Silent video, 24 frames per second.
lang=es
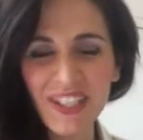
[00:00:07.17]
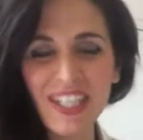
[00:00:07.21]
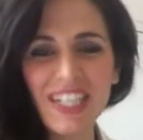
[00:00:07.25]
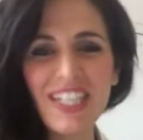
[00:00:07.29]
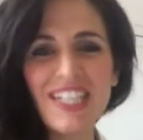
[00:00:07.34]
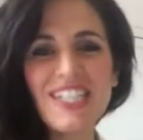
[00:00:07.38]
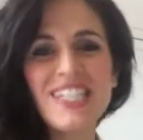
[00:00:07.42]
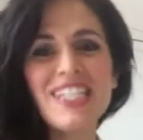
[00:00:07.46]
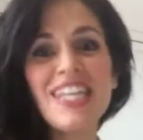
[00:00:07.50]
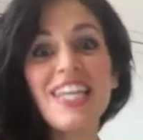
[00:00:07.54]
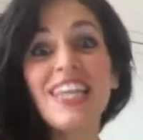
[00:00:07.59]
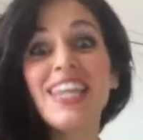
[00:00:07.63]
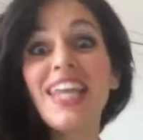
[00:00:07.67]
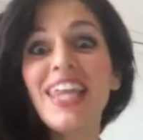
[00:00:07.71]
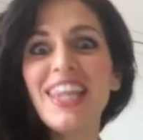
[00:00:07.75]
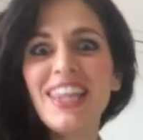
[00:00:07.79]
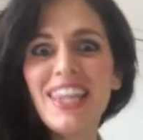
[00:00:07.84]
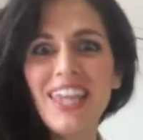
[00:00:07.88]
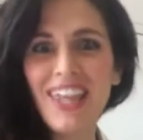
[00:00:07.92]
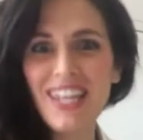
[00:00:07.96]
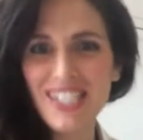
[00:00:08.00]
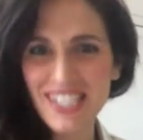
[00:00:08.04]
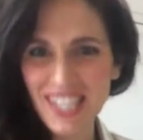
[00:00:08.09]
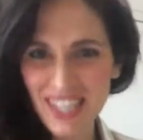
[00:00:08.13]
es
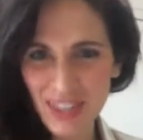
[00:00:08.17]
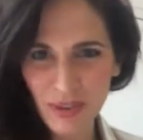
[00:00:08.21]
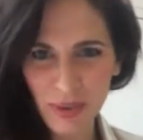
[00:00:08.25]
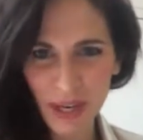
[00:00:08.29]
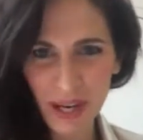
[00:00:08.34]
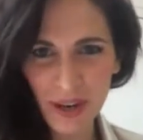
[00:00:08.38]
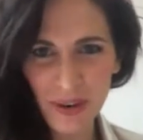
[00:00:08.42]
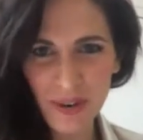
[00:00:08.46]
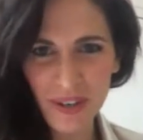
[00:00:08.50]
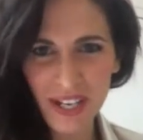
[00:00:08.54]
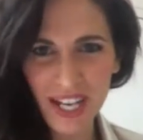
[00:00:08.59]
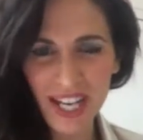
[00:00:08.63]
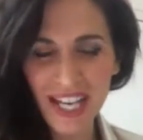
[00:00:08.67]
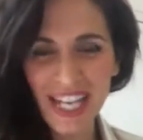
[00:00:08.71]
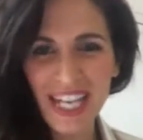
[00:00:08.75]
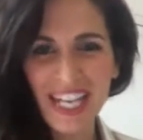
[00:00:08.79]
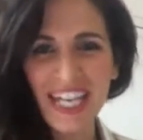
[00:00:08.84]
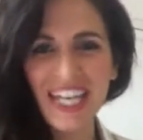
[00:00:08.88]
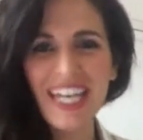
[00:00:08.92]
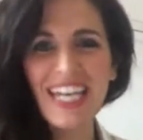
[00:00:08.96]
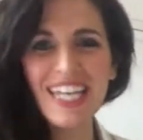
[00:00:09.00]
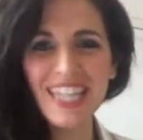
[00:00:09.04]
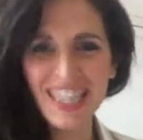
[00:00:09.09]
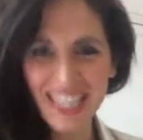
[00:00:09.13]
tendencia desde hace una hora
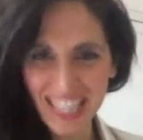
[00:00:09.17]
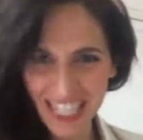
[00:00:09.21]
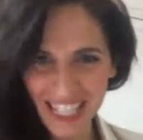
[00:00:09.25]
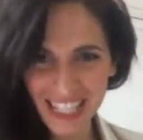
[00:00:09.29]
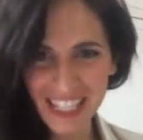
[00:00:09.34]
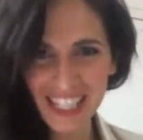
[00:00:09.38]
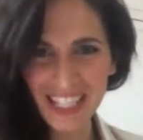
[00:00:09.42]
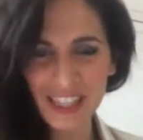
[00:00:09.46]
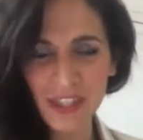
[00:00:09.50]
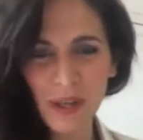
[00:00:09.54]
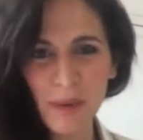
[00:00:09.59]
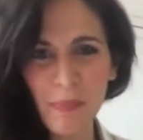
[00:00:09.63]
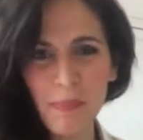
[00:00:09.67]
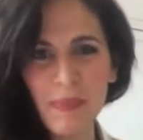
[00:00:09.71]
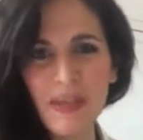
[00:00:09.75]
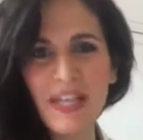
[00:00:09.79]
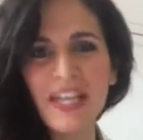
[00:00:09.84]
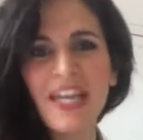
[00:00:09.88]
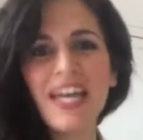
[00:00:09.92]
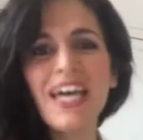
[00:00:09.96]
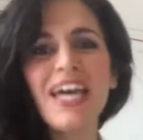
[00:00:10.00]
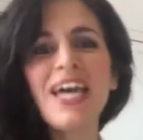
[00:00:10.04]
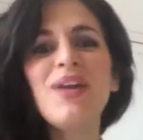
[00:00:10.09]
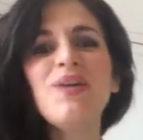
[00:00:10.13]
y trending
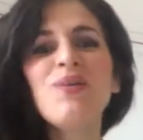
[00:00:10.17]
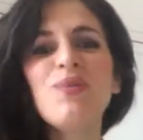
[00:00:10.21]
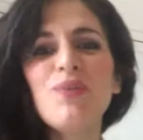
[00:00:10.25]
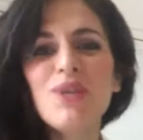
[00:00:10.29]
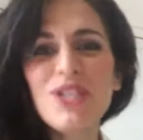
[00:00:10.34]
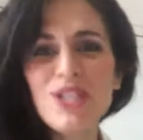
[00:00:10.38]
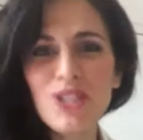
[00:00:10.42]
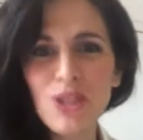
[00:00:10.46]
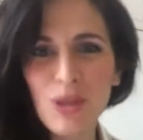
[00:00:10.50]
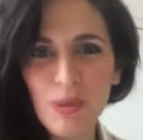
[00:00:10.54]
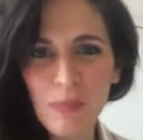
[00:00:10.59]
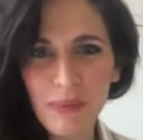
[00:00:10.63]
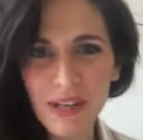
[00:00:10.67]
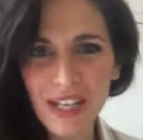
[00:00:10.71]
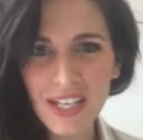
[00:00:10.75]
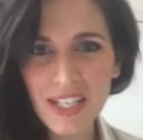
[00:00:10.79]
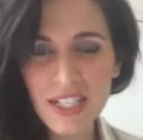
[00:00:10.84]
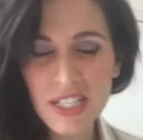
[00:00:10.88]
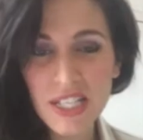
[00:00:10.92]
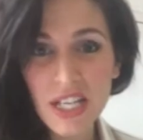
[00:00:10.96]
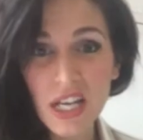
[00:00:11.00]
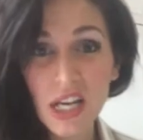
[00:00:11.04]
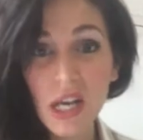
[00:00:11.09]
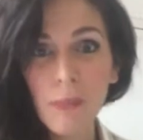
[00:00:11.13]
topic en nuestro
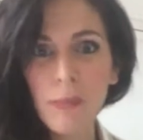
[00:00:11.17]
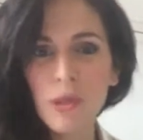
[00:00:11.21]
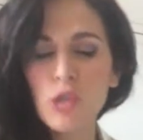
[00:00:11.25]
país.